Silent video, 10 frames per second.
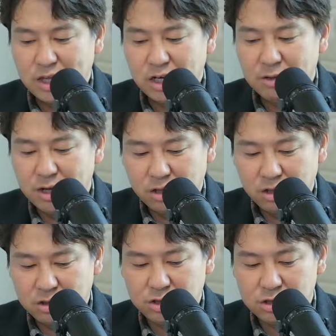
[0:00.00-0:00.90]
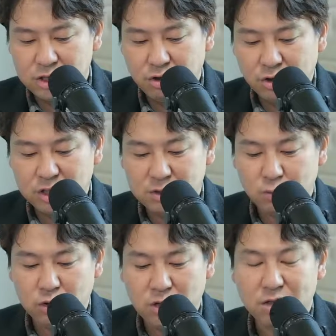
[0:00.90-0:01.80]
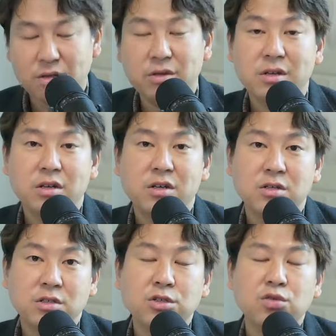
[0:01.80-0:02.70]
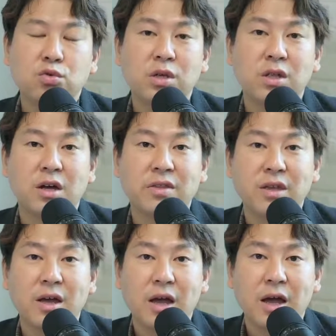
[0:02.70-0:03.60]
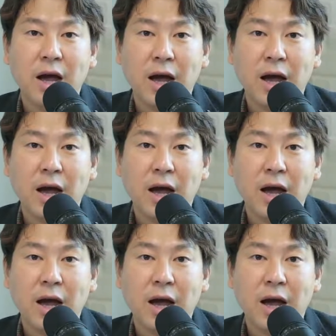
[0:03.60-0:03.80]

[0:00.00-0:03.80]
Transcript: 하나님의 뜻을 이뤄내지 못하는 스스로에 대한